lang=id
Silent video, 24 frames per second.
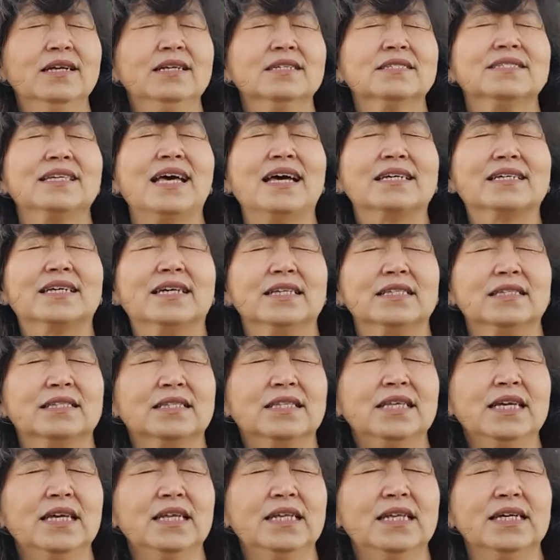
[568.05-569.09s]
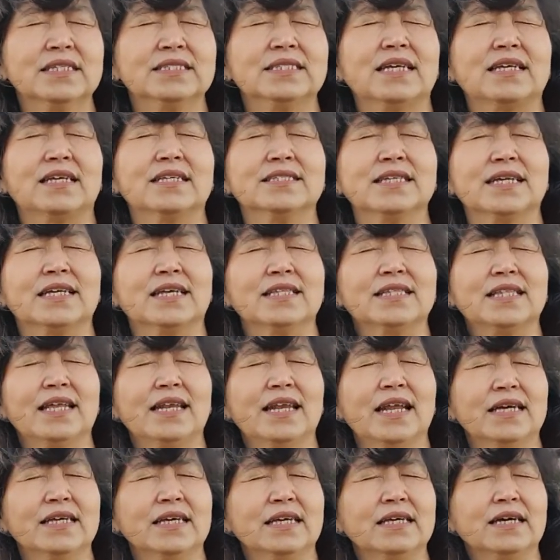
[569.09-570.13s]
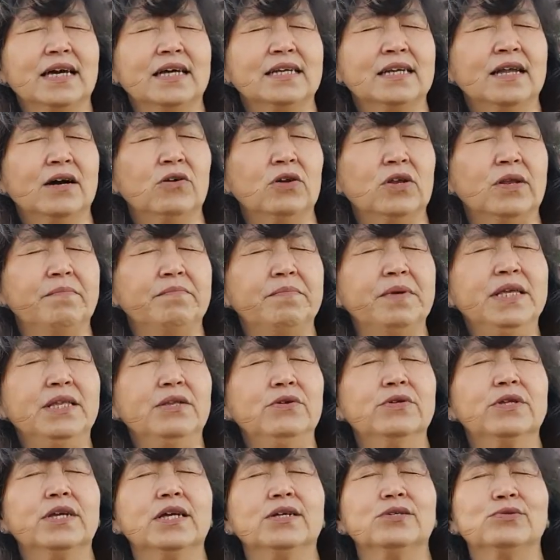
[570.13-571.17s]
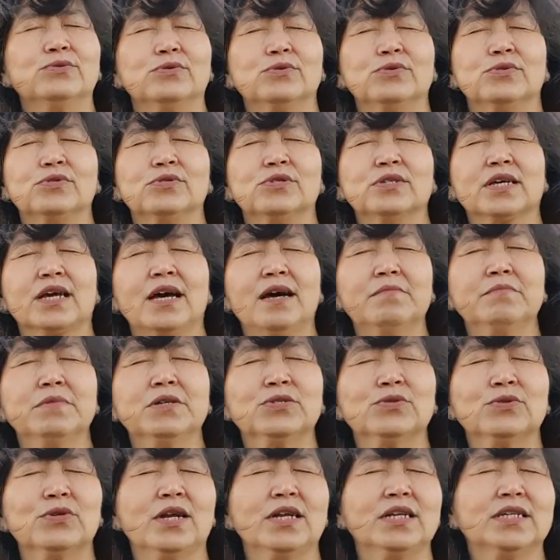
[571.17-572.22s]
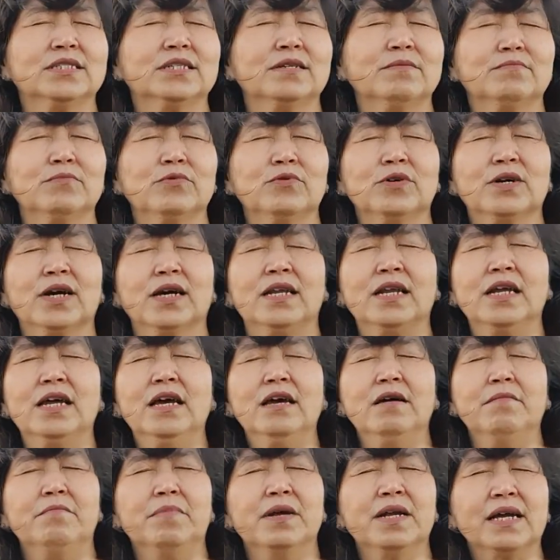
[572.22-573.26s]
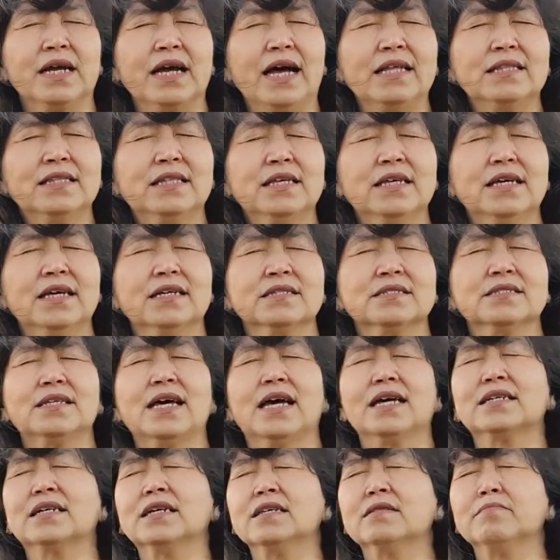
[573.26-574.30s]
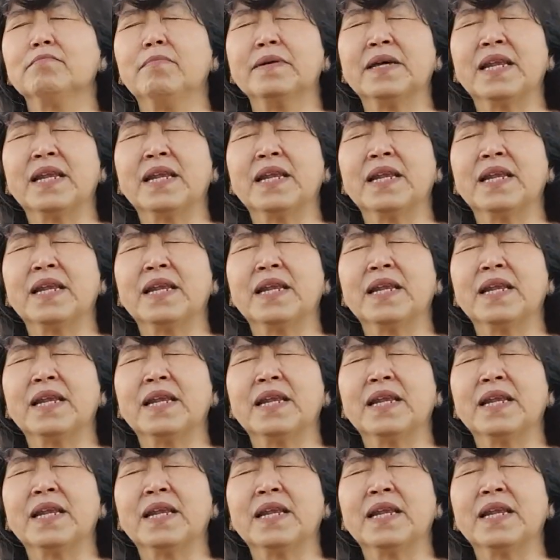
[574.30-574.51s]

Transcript: sakit tidak sakit-sakitan lagi karena oleh bilur Yesus kami sudah disembuhkan berkati yang sakit